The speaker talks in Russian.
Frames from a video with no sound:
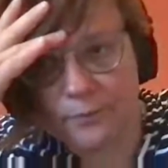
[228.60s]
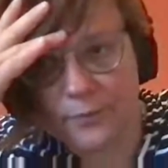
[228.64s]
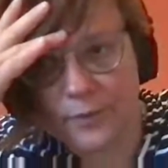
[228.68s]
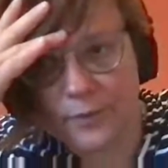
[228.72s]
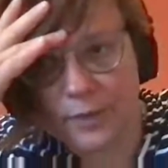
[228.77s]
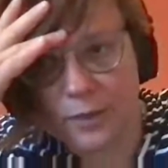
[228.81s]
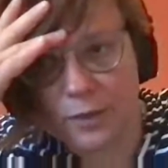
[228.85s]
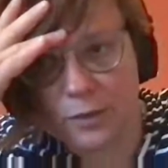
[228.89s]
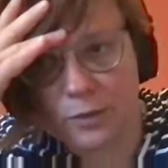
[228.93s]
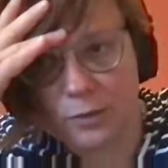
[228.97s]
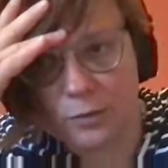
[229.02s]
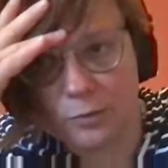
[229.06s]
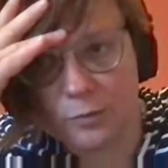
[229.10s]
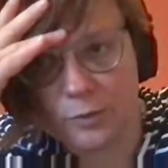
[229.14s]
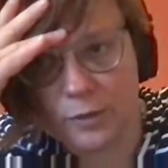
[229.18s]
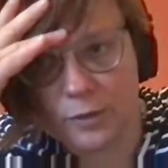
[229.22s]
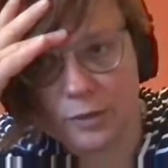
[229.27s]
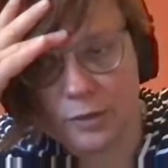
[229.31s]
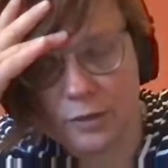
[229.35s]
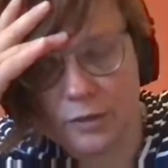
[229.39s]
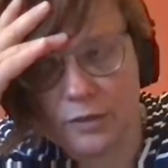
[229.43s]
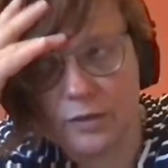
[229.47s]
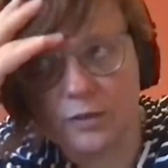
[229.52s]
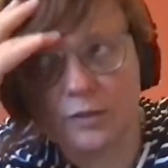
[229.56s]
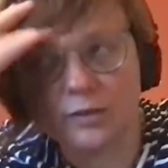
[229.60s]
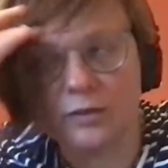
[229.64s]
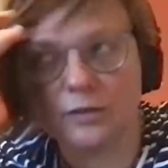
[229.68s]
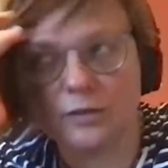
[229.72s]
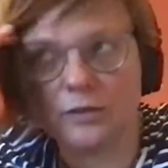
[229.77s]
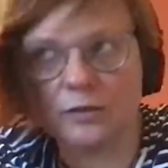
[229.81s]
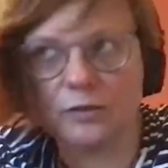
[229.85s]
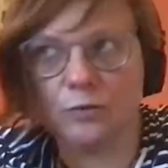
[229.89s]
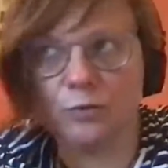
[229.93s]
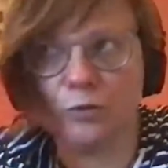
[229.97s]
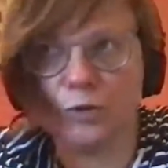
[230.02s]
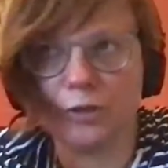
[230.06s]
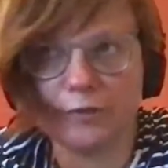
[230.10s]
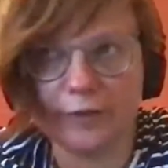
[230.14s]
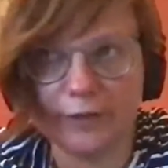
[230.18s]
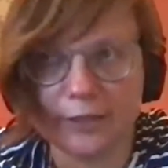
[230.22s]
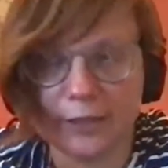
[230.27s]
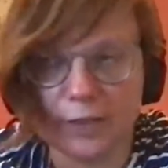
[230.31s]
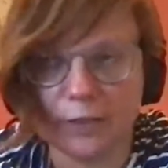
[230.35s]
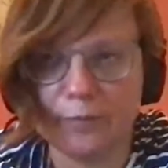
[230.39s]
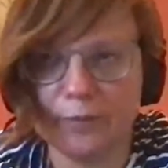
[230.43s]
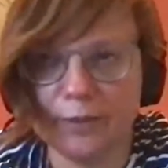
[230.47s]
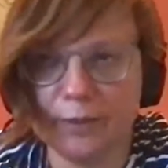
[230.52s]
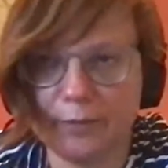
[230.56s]
кроме ну,
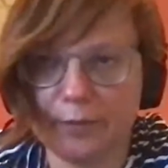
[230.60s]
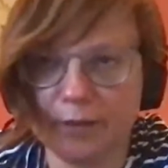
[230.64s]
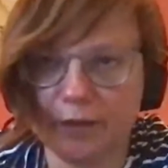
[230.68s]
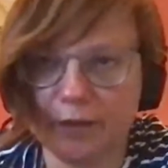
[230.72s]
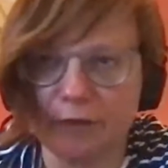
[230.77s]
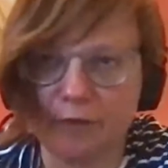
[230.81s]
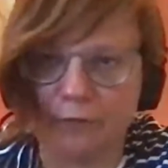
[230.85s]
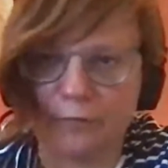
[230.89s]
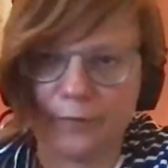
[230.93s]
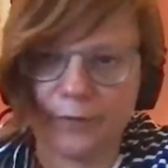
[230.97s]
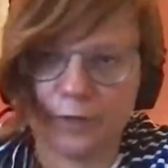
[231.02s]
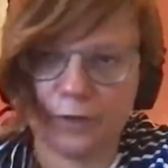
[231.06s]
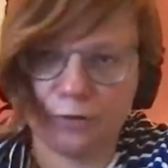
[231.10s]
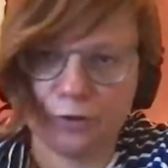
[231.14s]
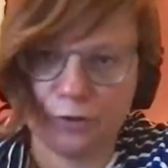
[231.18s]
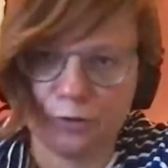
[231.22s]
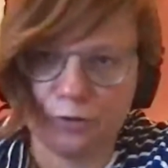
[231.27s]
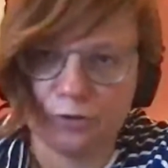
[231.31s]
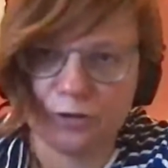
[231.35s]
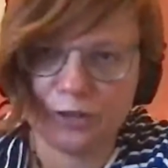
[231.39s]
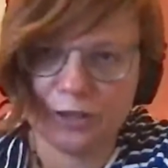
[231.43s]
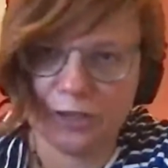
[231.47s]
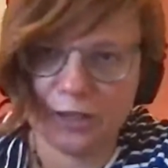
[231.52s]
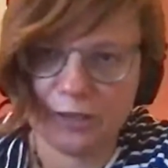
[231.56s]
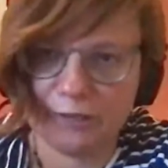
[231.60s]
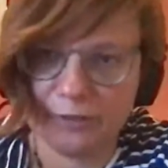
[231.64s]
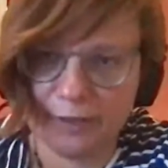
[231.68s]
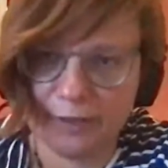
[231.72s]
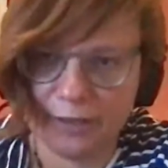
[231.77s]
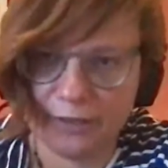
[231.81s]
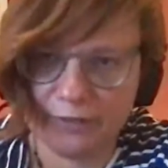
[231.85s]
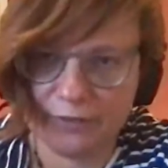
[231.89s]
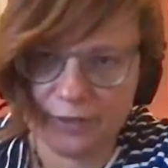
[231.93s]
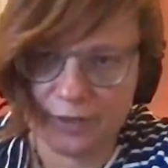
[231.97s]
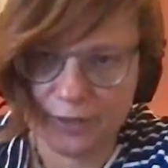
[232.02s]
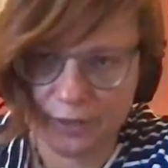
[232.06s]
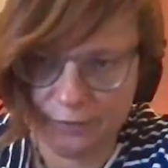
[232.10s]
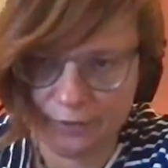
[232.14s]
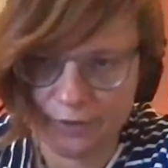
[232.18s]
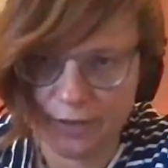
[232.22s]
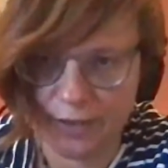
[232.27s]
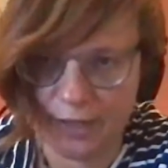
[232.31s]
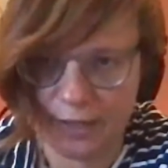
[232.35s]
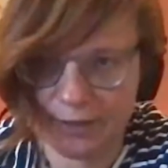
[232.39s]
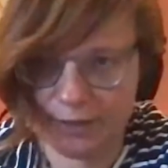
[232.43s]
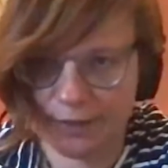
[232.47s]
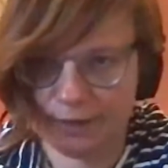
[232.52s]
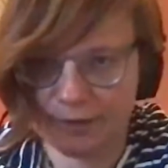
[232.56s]
известных примеров про то, что нельзя говорить взрыв
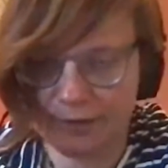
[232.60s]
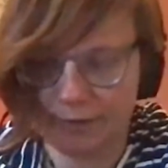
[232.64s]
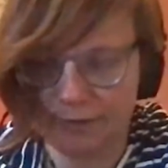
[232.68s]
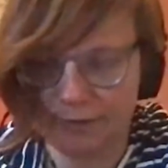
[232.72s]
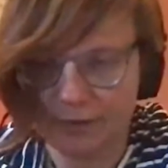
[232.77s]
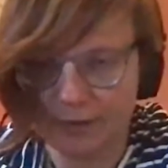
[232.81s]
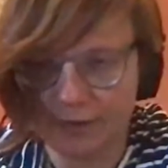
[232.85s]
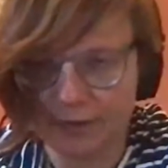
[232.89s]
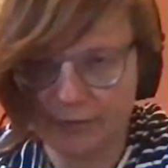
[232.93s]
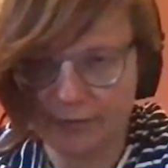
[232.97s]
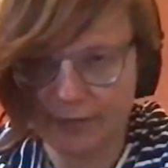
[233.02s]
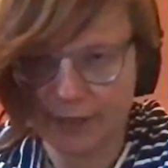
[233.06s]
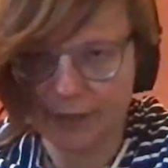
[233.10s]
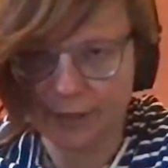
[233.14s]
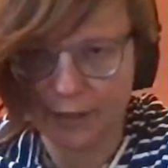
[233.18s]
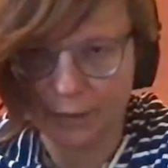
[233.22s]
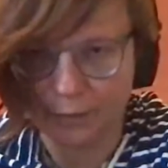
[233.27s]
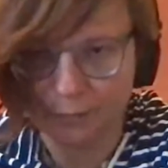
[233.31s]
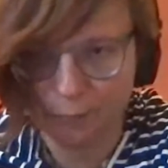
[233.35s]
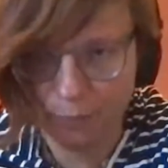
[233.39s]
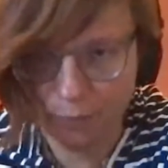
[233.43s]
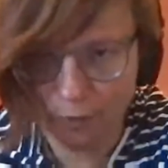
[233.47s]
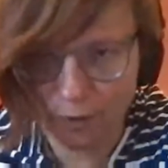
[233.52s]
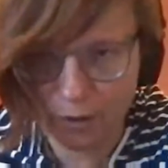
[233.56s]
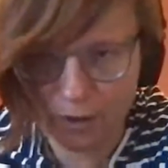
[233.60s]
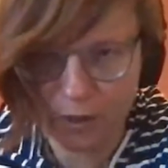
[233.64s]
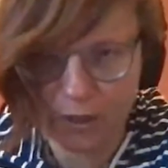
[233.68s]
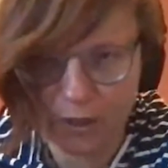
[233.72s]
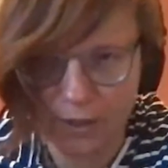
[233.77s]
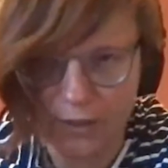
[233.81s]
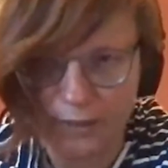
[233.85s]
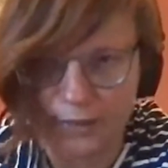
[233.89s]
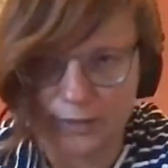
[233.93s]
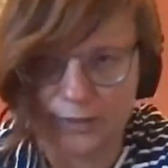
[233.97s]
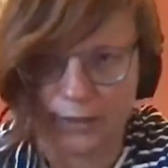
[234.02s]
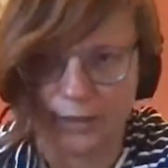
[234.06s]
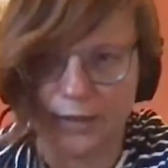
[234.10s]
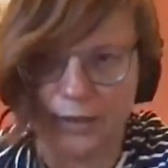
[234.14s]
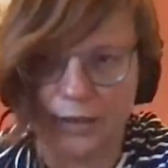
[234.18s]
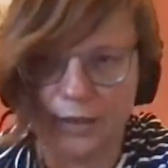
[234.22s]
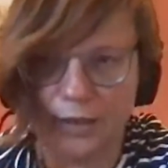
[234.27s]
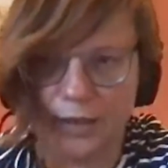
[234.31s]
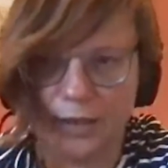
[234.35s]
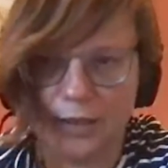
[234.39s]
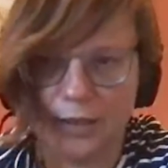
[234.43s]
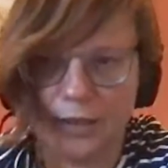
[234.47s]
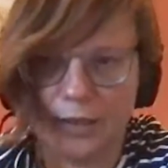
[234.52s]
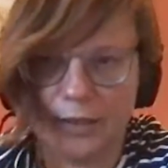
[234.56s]
газа, надо говорить хлопок газа
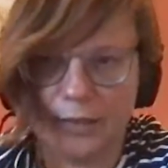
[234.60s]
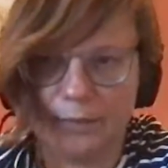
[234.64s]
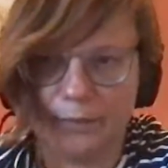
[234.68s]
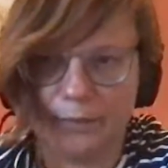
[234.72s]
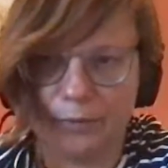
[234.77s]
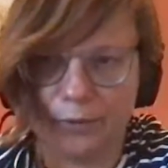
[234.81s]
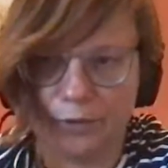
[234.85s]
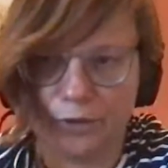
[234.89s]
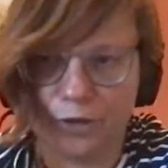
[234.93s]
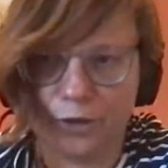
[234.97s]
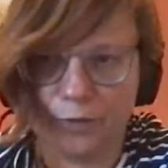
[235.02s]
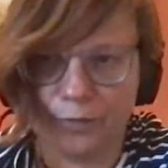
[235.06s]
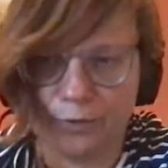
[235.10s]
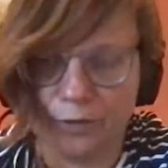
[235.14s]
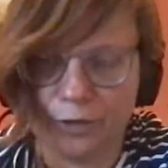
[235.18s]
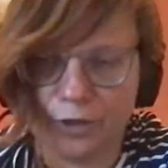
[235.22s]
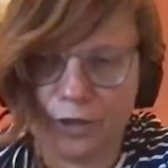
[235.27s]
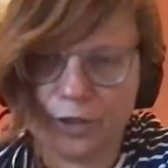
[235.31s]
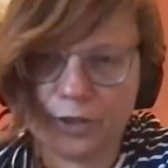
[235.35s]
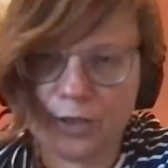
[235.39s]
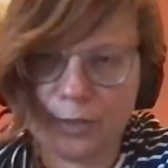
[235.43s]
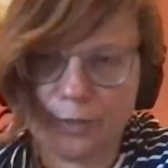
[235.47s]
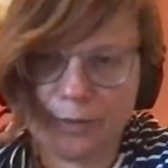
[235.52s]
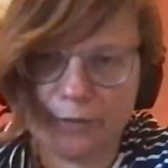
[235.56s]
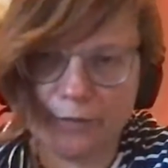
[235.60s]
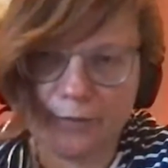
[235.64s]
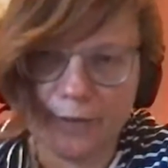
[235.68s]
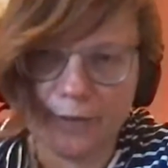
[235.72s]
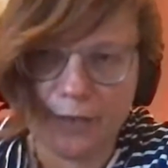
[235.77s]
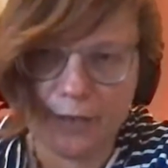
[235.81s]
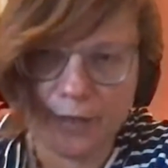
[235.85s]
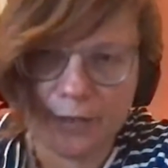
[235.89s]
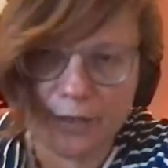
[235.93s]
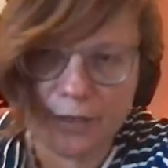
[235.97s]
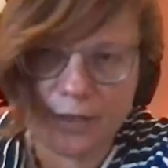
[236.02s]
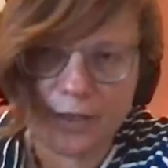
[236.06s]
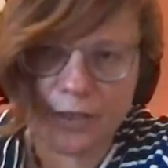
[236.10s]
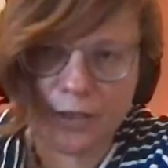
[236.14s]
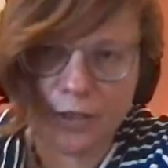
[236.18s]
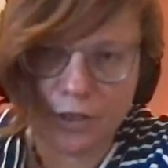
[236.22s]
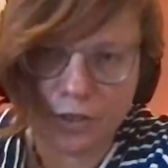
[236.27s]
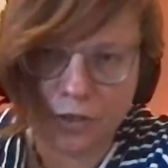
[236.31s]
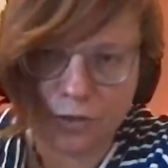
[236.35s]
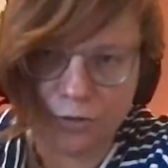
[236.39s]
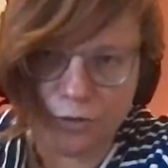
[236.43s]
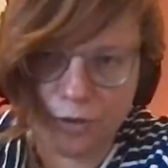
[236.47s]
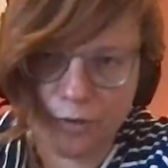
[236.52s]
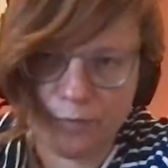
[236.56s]
и прочее, прочее, добавляется
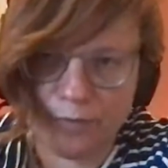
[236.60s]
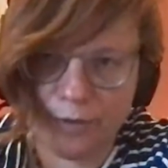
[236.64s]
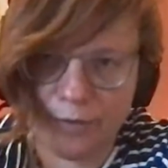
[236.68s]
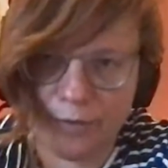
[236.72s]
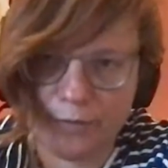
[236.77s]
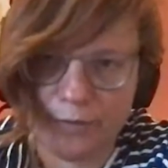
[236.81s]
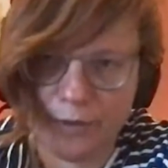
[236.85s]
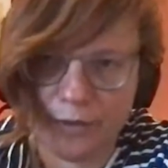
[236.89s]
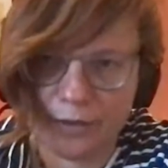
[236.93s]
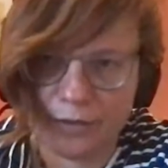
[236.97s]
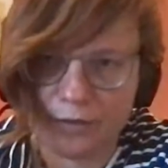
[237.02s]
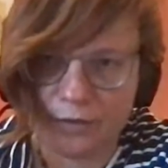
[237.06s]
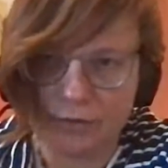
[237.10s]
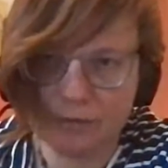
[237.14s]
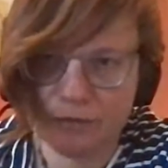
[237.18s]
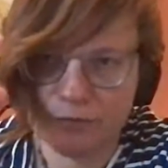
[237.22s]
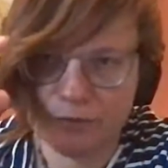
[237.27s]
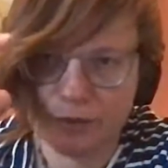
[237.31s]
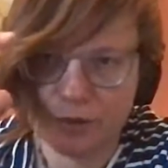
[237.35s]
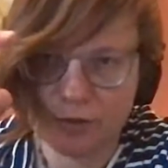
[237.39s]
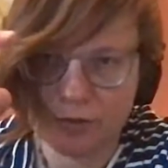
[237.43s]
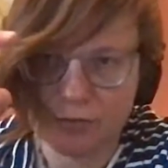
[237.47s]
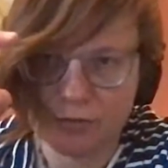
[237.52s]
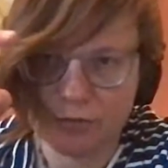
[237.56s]
еще, например, вот